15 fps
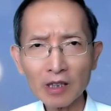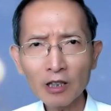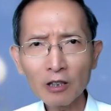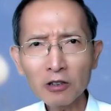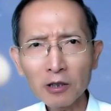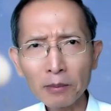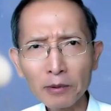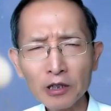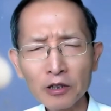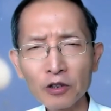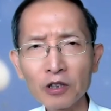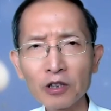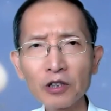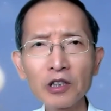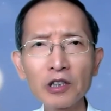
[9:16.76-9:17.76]
还有什么
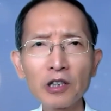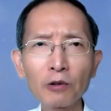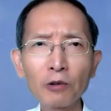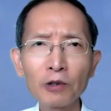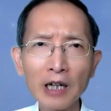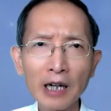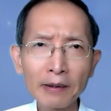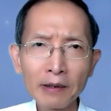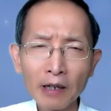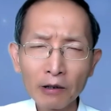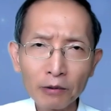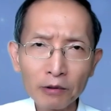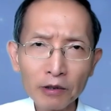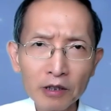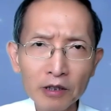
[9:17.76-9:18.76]
实际的困难。
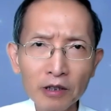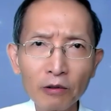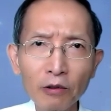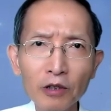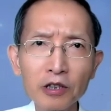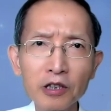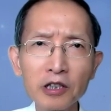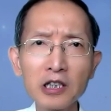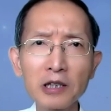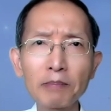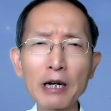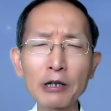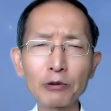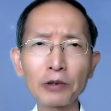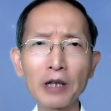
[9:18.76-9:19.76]
我实际
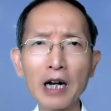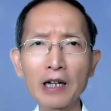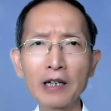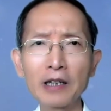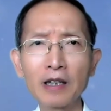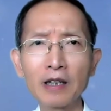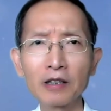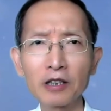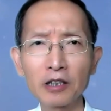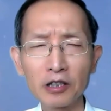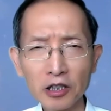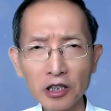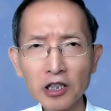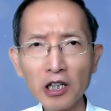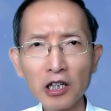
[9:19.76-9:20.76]
帮助他，是
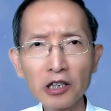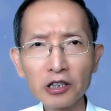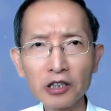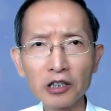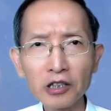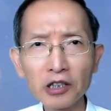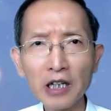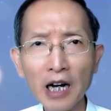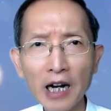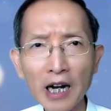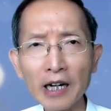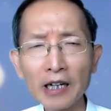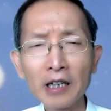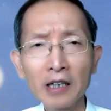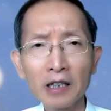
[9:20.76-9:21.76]
切实相
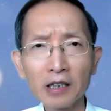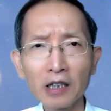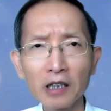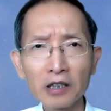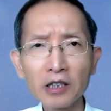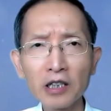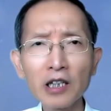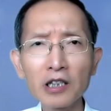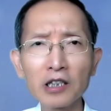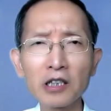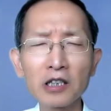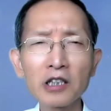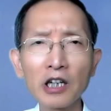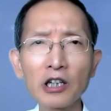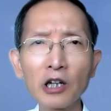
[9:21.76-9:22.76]
爱。这个切
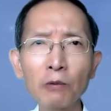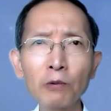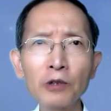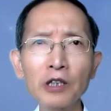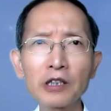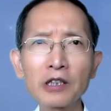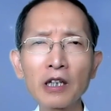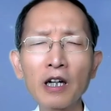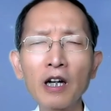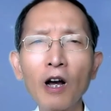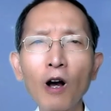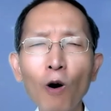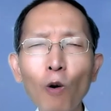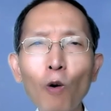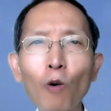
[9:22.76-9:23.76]
实在原文里是
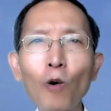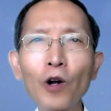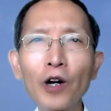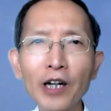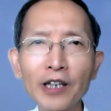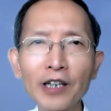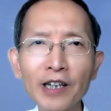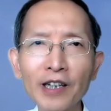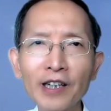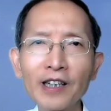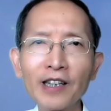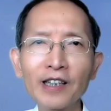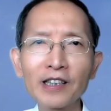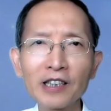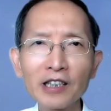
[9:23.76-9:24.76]
火热的，
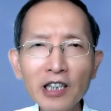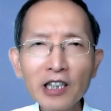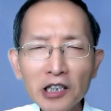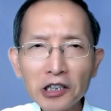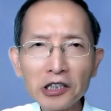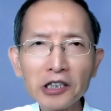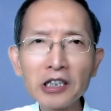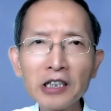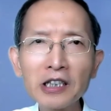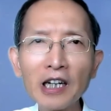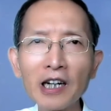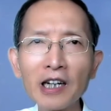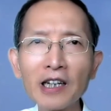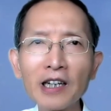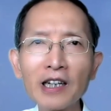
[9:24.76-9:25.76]
是热心
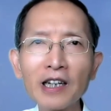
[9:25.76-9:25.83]
的